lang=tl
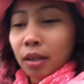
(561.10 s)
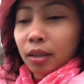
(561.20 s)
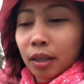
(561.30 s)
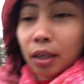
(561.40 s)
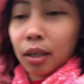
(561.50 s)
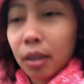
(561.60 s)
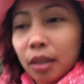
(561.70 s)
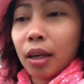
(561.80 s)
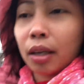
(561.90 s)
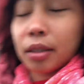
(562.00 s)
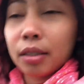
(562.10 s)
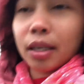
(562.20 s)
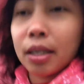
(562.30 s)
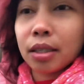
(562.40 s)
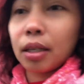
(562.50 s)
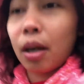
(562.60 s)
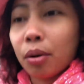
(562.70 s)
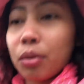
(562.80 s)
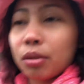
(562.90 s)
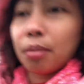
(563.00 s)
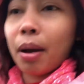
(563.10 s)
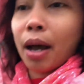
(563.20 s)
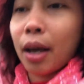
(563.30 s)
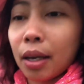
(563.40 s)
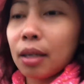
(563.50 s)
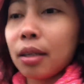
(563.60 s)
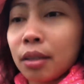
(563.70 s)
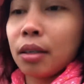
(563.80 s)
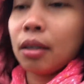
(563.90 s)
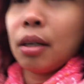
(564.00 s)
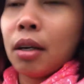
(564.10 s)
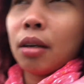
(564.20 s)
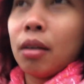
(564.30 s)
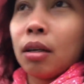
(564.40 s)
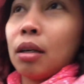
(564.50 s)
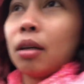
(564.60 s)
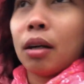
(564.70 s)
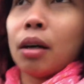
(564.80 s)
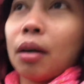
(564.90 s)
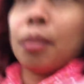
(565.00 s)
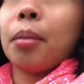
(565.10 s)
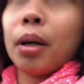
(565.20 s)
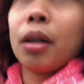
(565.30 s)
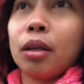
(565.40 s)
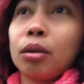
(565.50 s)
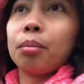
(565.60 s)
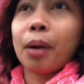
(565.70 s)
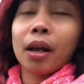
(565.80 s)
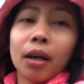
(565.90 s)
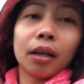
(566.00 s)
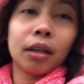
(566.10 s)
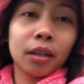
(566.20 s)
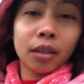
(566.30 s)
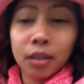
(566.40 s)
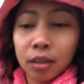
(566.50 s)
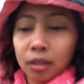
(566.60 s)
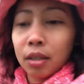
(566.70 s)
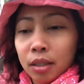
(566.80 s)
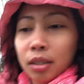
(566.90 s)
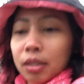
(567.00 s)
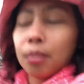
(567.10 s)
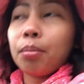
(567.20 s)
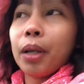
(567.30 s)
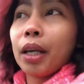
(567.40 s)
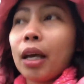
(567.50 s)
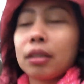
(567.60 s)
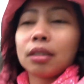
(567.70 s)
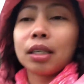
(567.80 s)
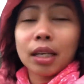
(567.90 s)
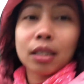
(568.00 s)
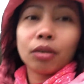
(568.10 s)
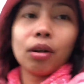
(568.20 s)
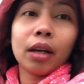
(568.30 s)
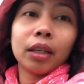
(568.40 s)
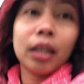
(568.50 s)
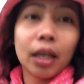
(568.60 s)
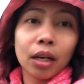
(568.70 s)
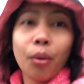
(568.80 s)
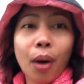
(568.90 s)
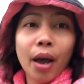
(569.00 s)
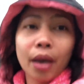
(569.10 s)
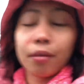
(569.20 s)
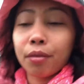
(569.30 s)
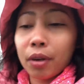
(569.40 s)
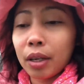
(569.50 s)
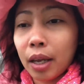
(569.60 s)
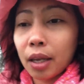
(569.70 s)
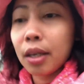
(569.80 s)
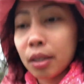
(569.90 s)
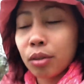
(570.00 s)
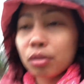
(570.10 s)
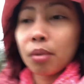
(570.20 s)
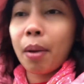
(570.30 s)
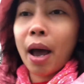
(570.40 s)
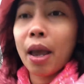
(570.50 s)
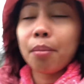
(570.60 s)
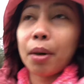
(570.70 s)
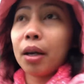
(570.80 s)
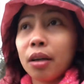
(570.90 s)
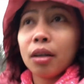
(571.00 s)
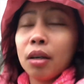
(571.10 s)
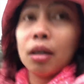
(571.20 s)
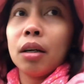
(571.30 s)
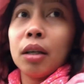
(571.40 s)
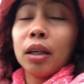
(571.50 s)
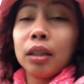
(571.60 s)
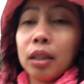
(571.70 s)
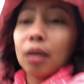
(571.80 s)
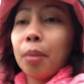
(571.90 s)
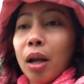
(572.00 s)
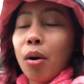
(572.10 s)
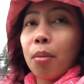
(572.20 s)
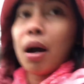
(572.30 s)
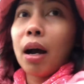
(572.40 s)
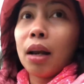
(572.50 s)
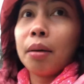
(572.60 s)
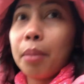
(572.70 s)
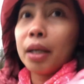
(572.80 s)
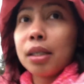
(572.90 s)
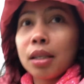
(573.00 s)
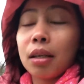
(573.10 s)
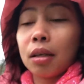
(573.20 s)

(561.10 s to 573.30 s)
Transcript: nag-exercise din ako sa bahay um, yung parang simpleng exercise ko lang ginagawa every day doon sa bahay pag hindi naman ako makakalabas